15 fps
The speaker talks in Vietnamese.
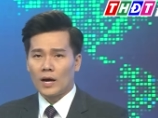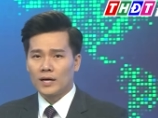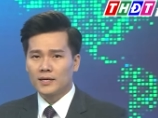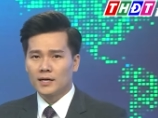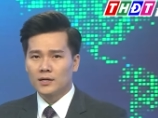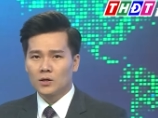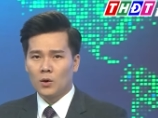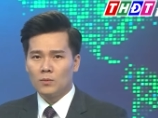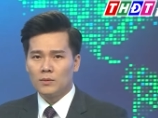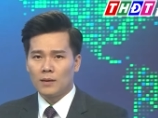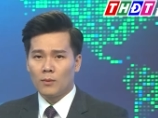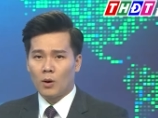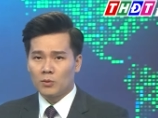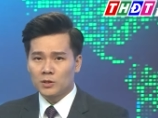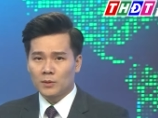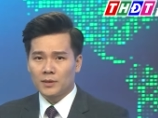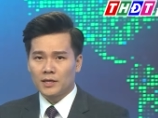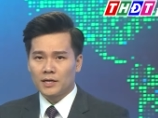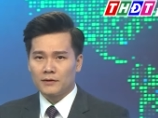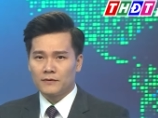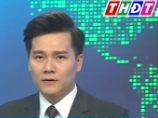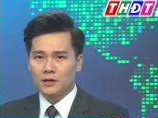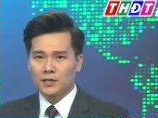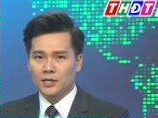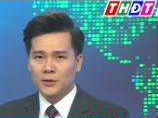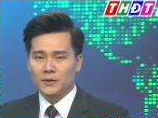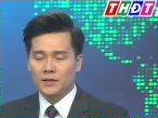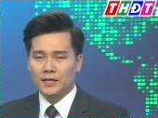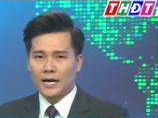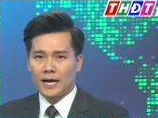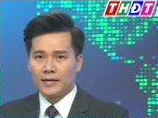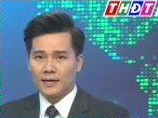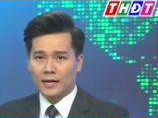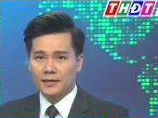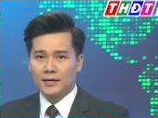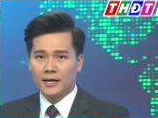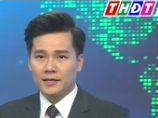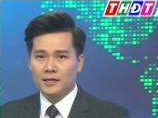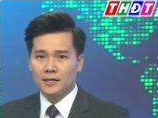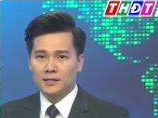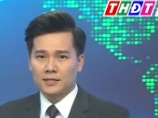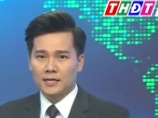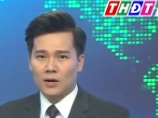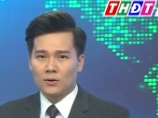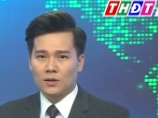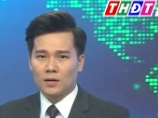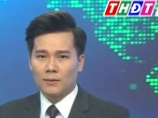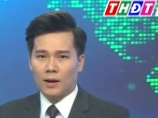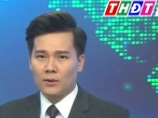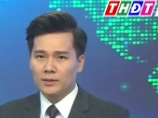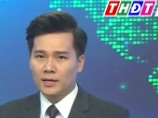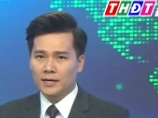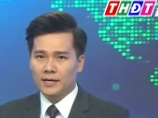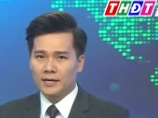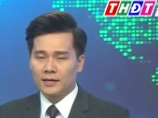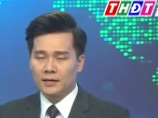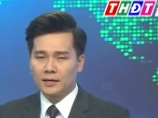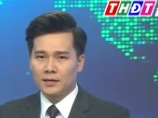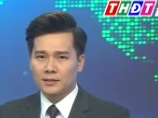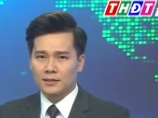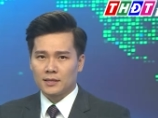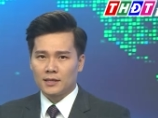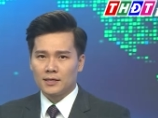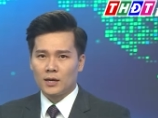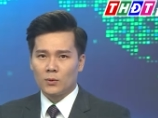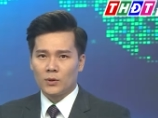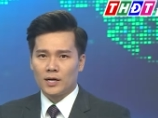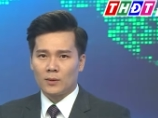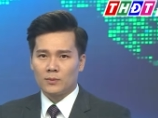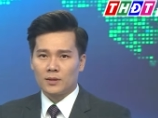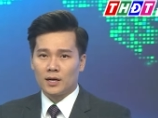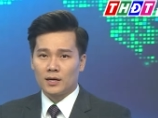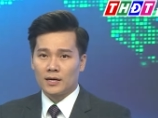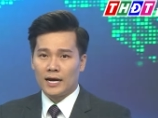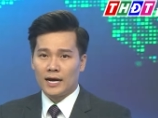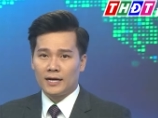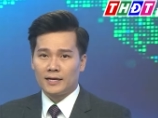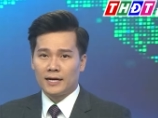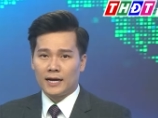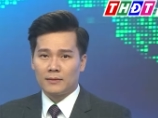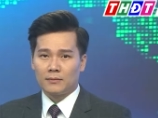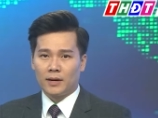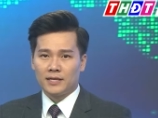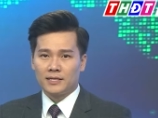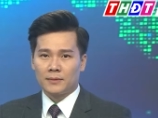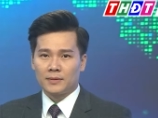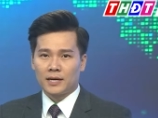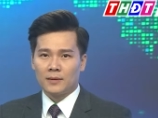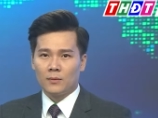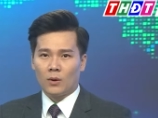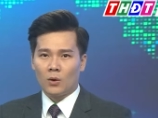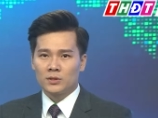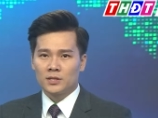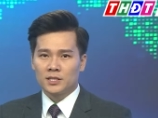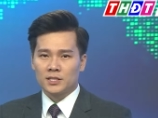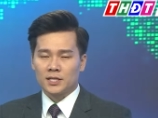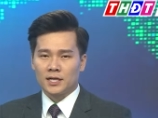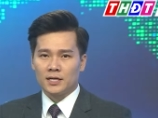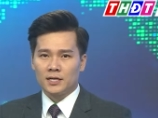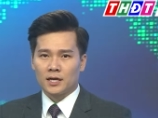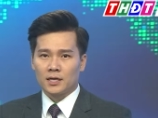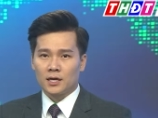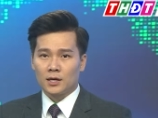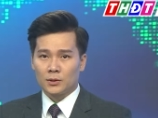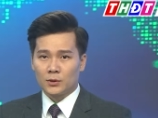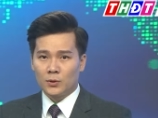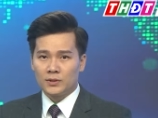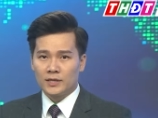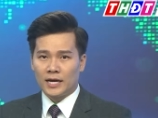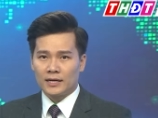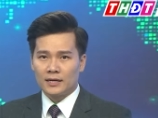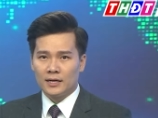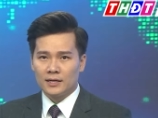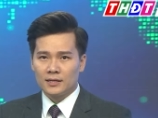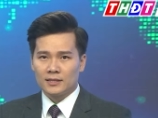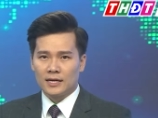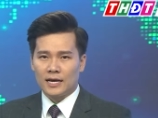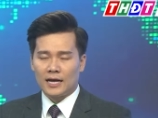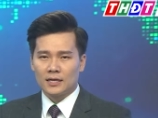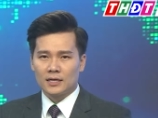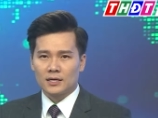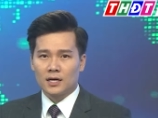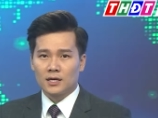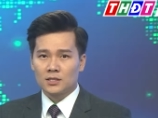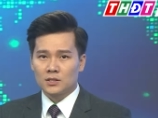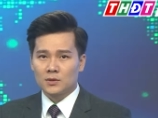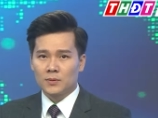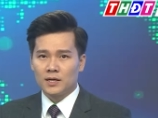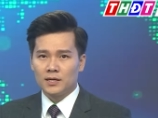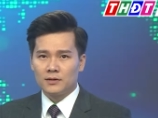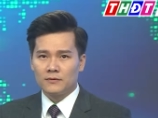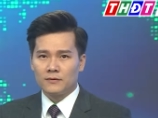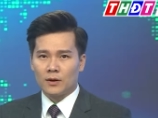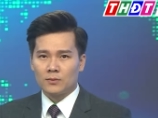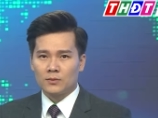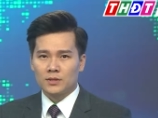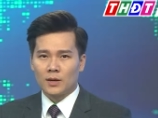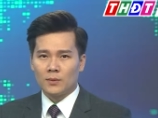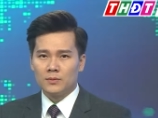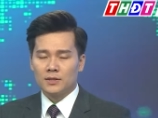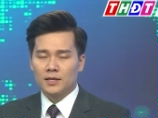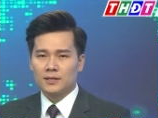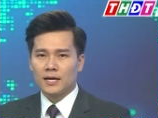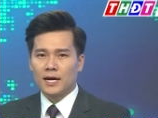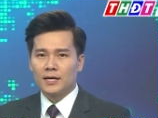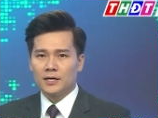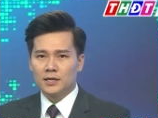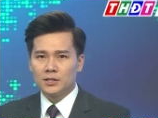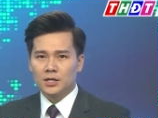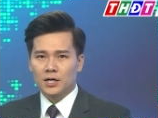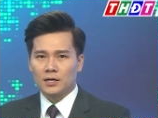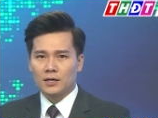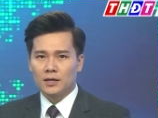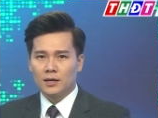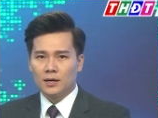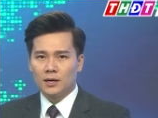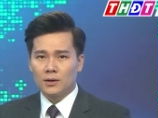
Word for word: Quảng Ninh cũng là một trong những địa phương chịu thiệt hại nặng nề nhất sau cơn bão Yagi. Tỉnh đã huy động gần hai nghìn bảy trăm cán bộ chiến sĩ lực lượng vũ trang và lực lượng xung kích phòng chống thiên tai ứng trực.